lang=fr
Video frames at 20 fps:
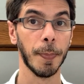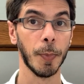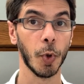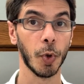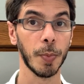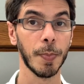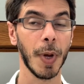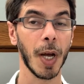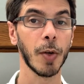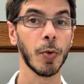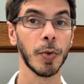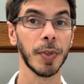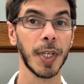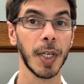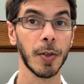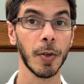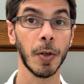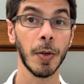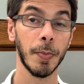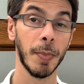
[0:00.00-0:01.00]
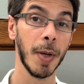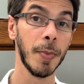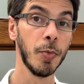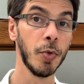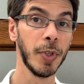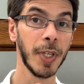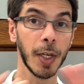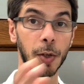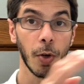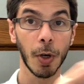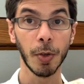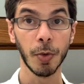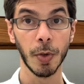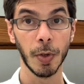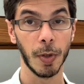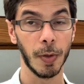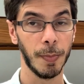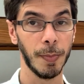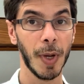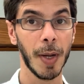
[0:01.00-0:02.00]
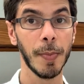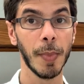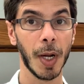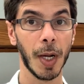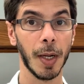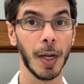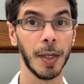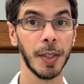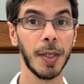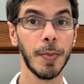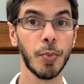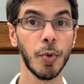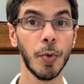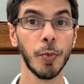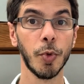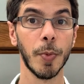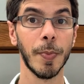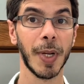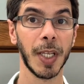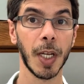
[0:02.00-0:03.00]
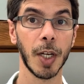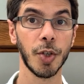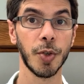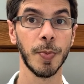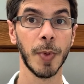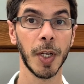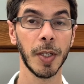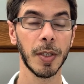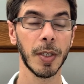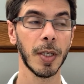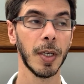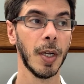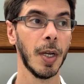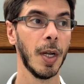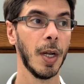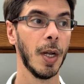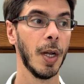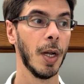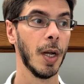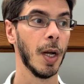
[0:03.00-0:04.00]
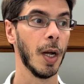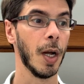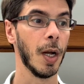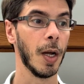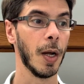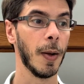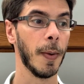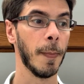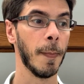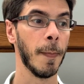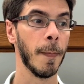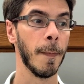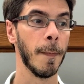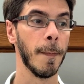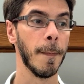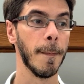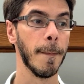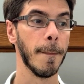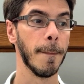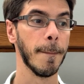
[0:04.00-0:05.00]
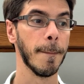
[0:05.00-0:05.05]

Donc par conséquent, même une école même un, diplôme de management, euh,